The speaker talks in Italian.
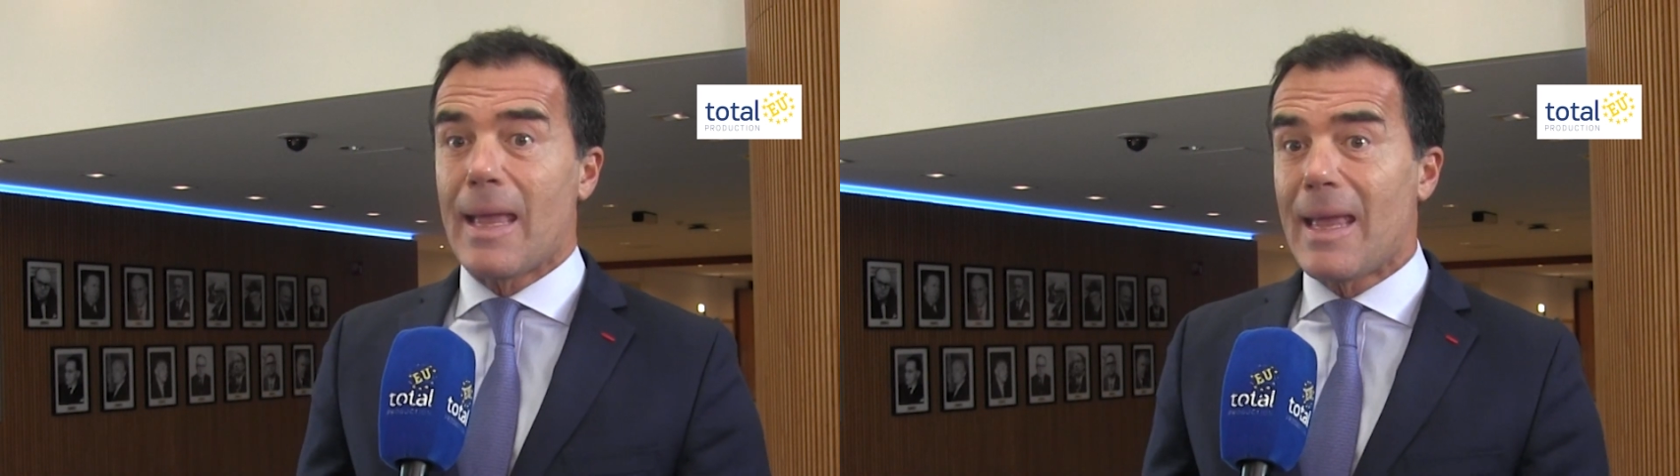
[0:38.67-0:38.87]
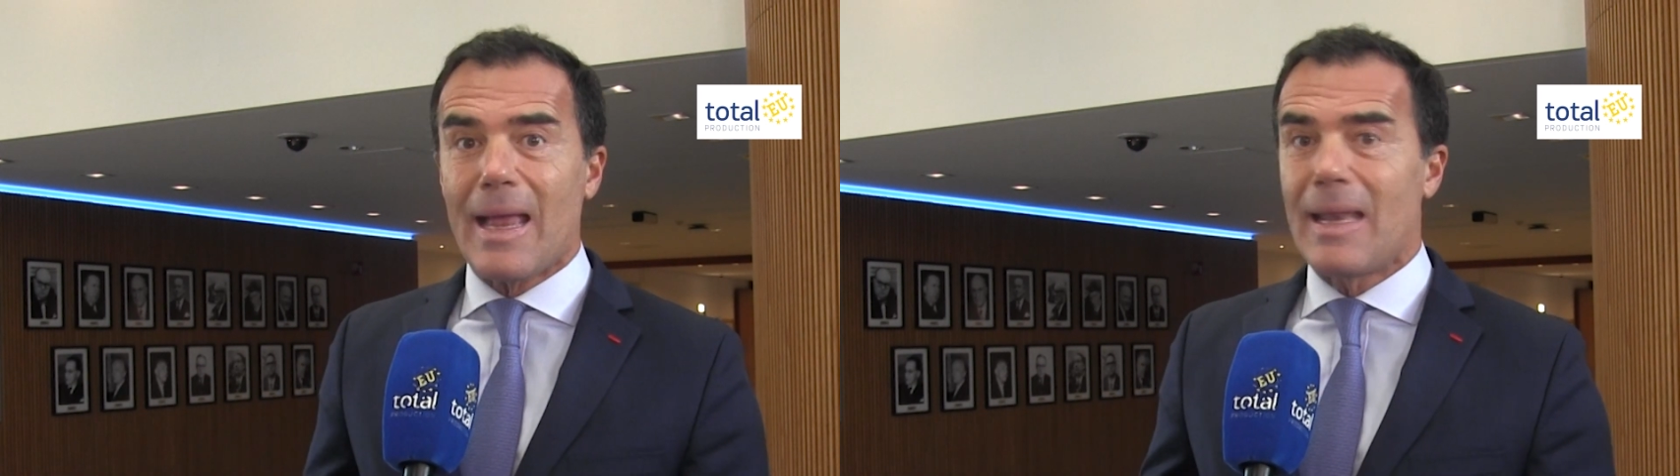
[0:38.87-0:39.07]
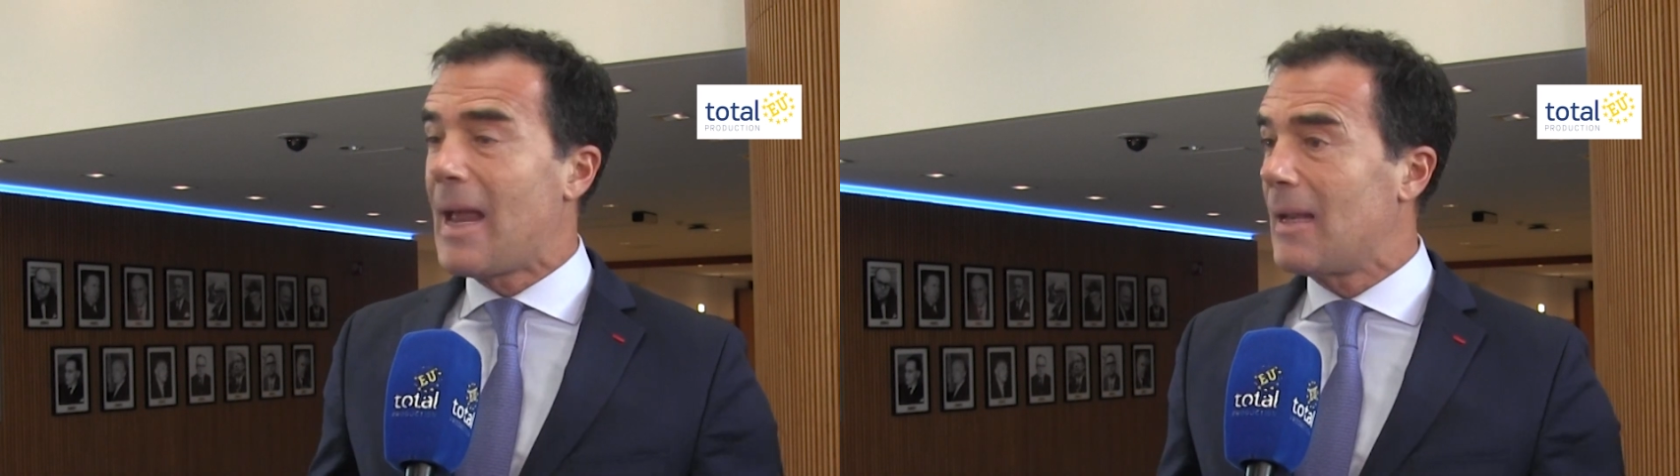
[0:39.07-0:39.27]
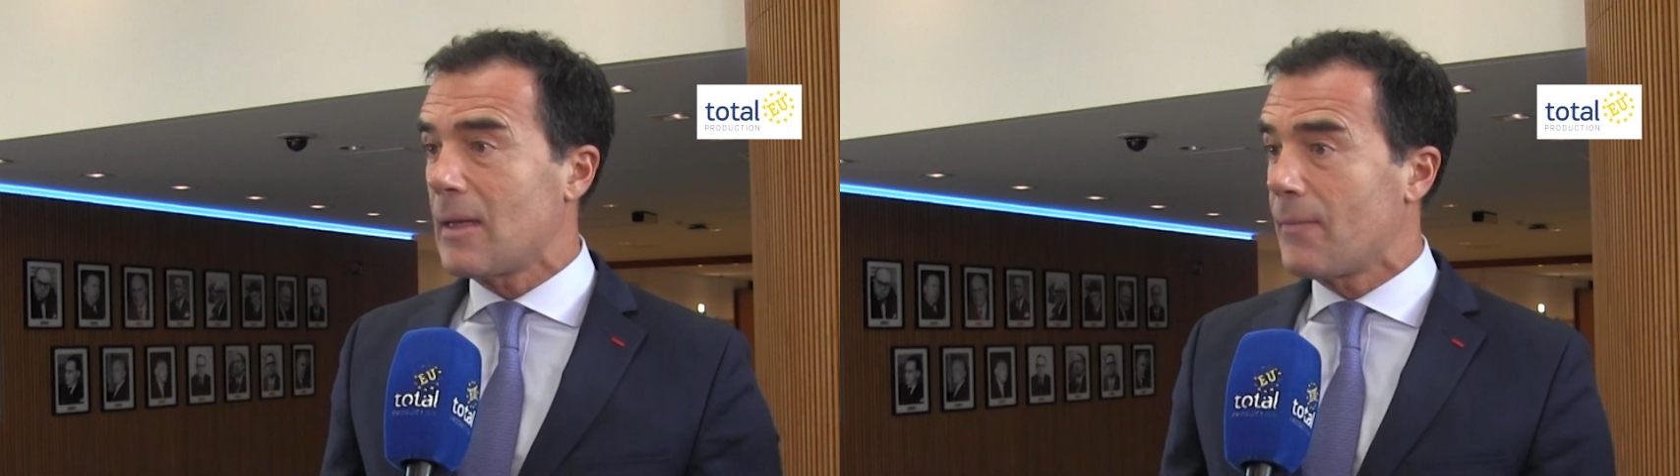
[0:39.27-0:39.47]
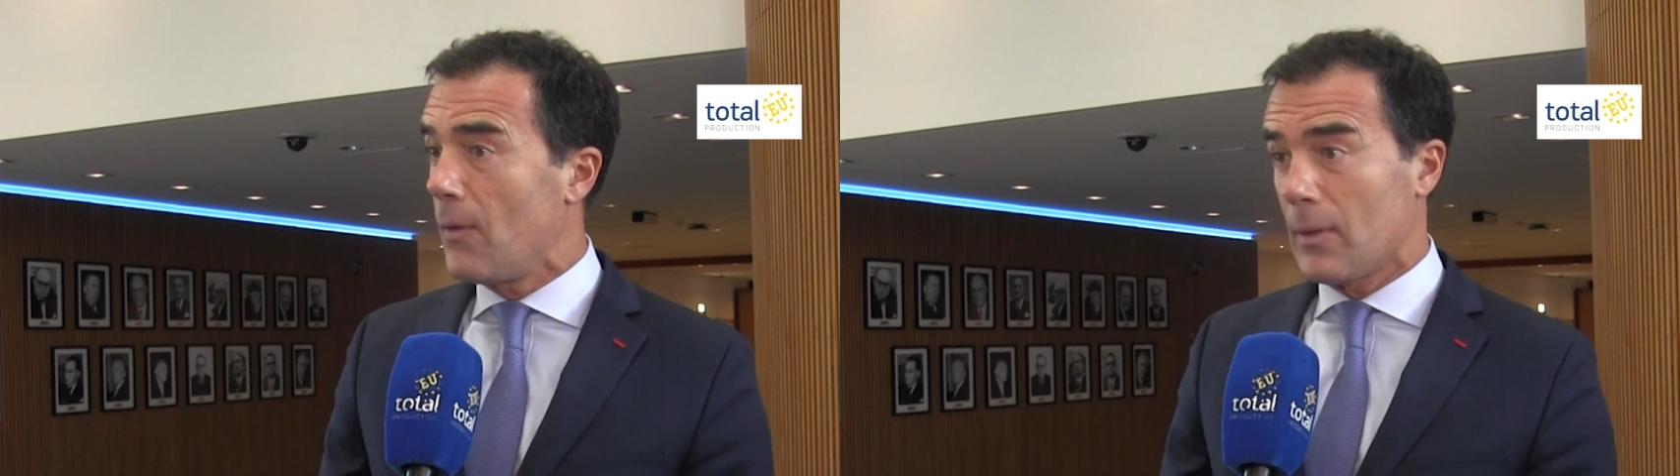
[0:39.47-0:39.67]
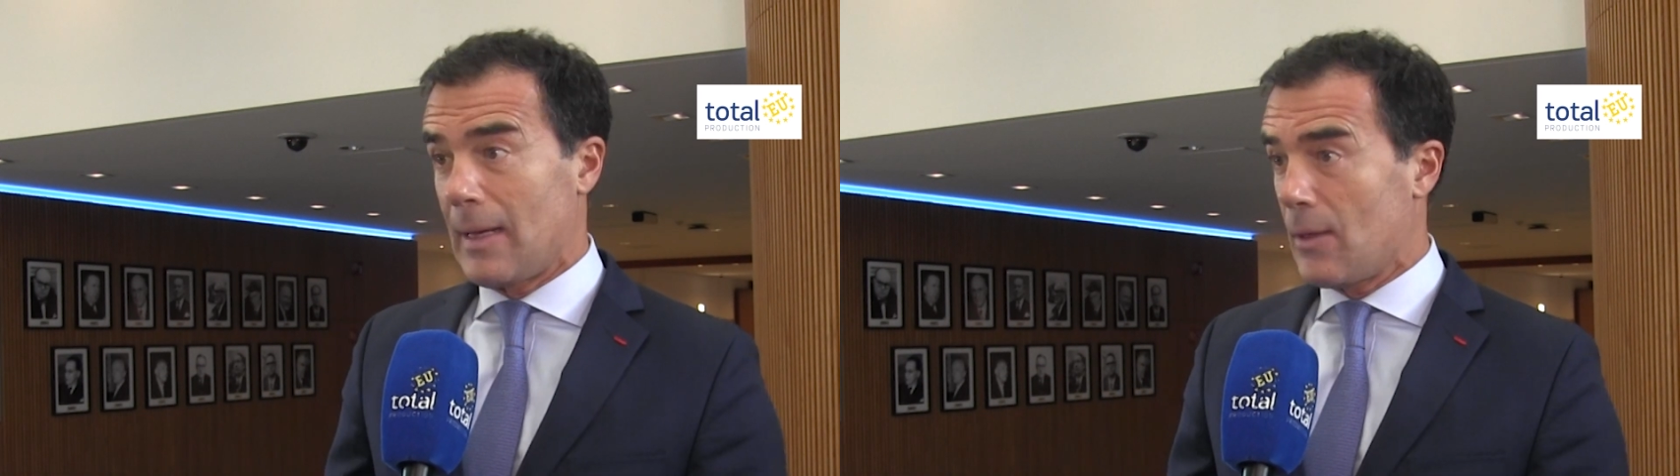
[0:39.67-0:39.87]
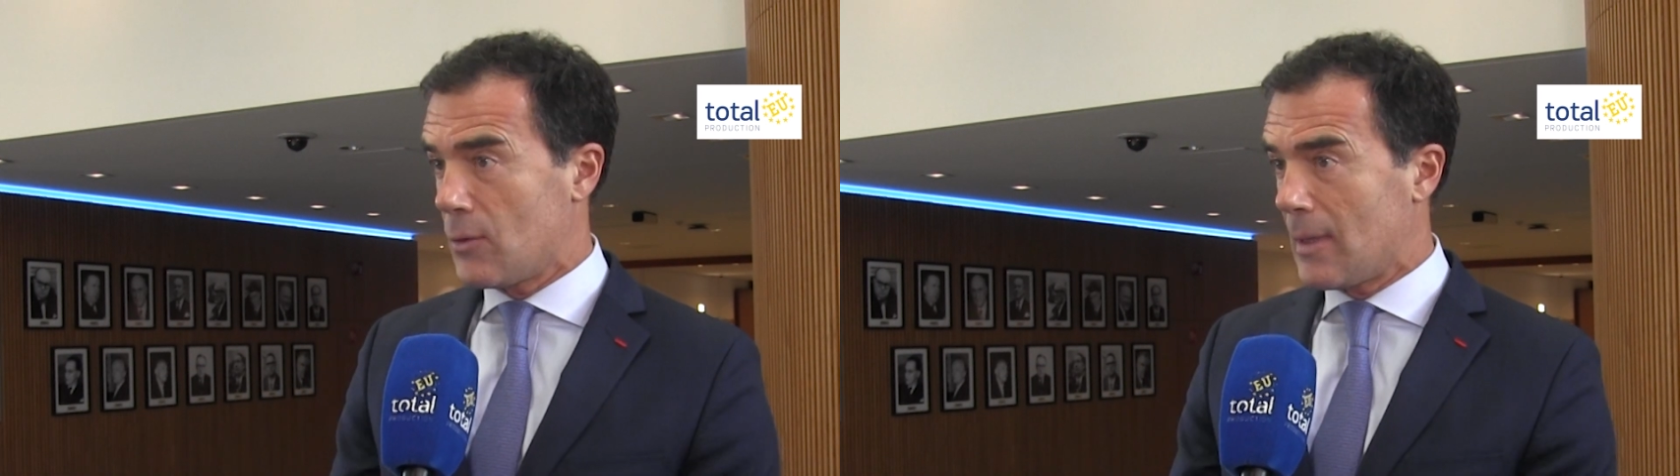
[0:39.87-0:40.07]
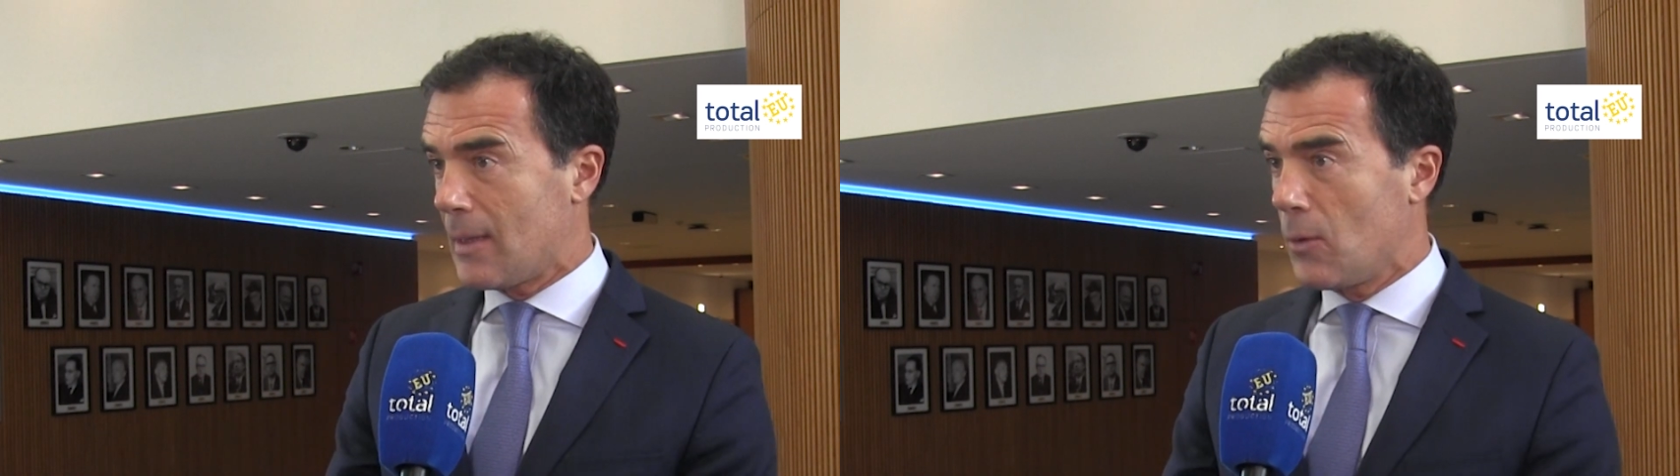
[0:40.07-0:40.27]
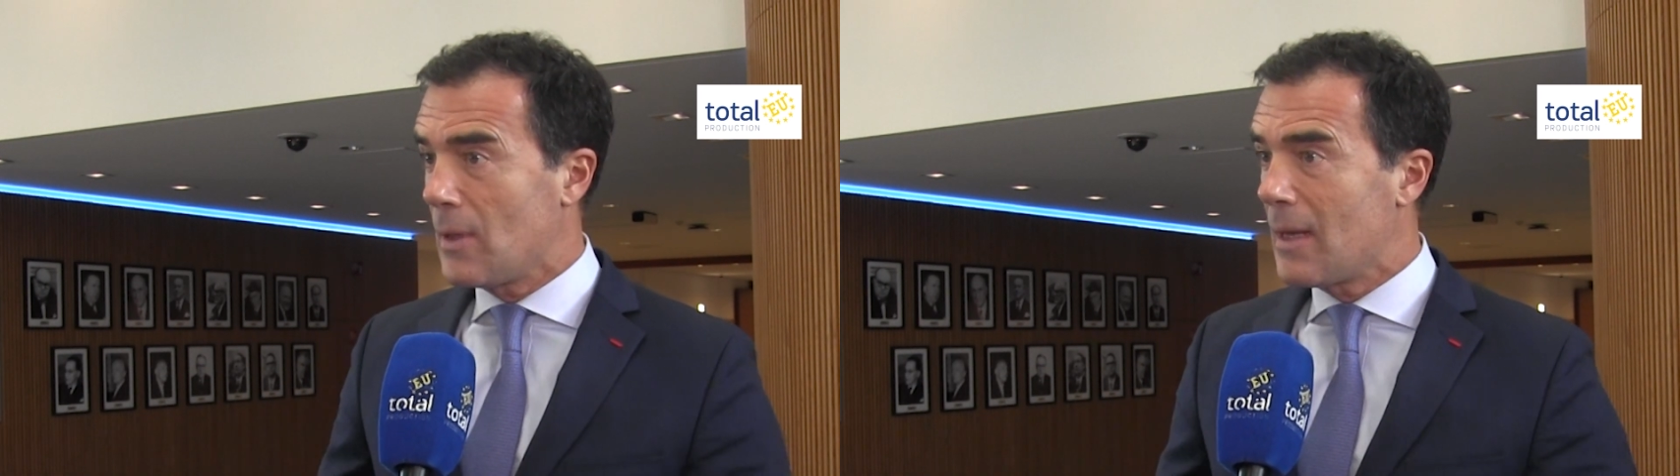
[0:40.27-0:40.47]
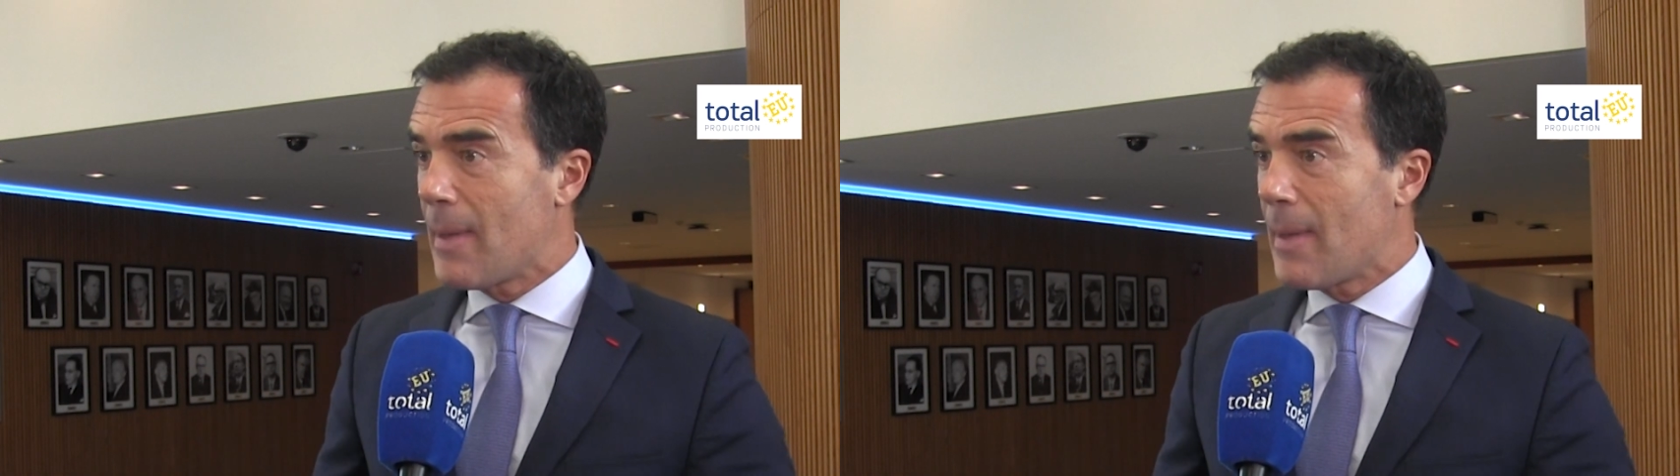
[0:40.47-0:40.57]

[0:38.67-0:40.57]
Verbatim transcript: e le altre forze, l'Associazione